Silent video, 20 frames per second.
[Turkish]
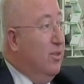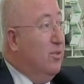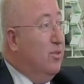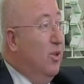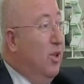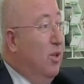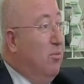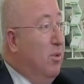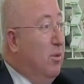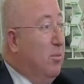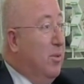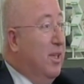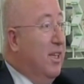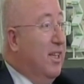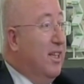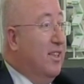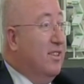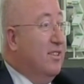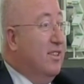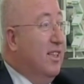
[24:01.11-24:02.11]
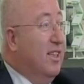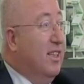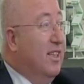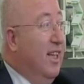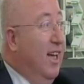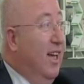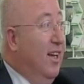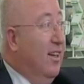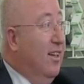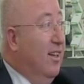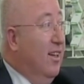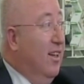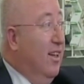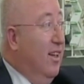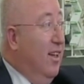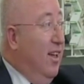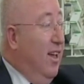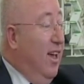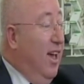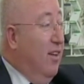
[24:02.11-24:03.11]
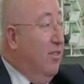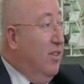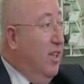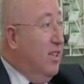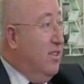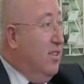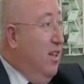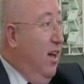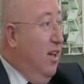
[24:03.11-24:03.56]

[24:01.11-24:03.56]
Söylemem gerekirse yine Evde